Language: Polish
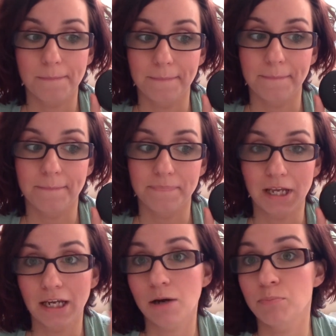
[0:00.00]
Mm,
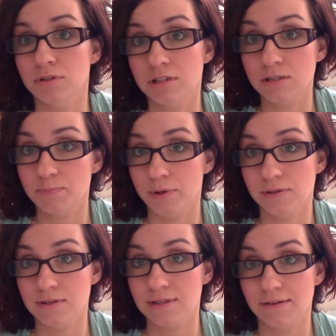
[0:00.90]
tak jak
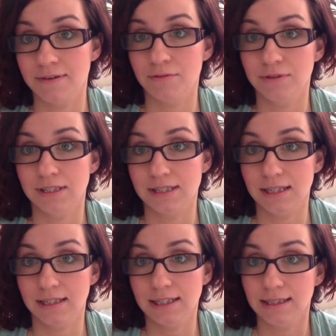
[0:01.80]
pozostawiały
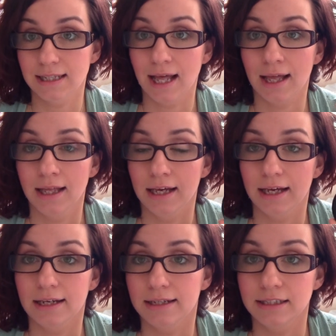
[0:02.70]
niestety inne,
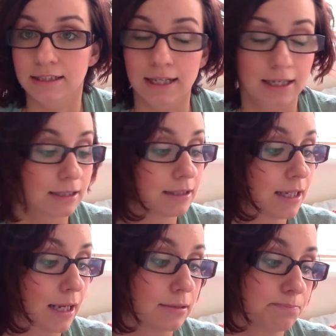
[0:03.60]
inne,
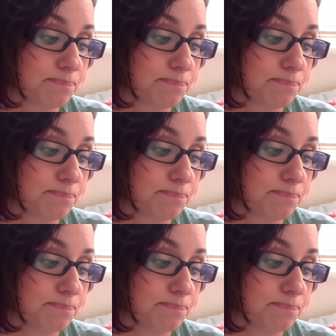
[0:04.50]
inne